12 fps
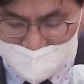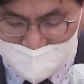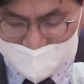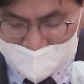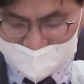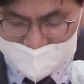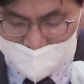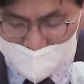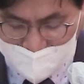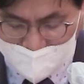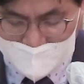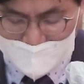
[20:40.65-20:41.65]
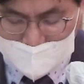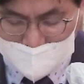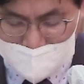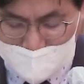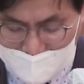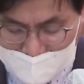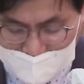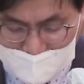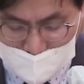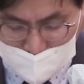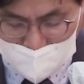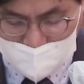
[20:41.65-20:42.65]
시작하며 승리하게
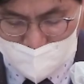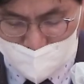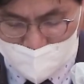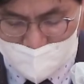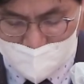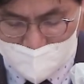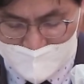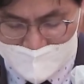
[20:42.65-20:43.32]
하여 주시는 주님